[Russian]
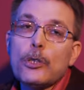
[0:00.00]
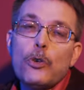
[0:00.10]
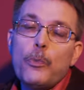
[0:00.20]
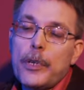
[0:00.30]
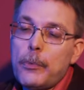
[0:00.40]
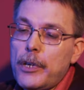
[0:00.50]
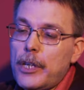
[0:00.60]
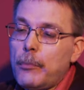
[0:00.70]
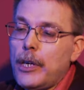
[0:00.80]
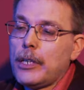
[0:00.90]
Слово
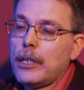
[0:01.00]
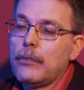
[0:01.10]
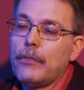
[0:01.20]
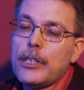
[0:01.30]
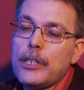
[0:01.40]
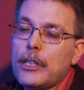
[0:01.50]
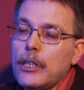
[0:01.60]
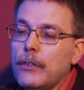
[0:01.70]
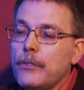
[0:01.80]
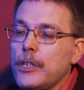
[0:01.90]
«предприниматель» возникло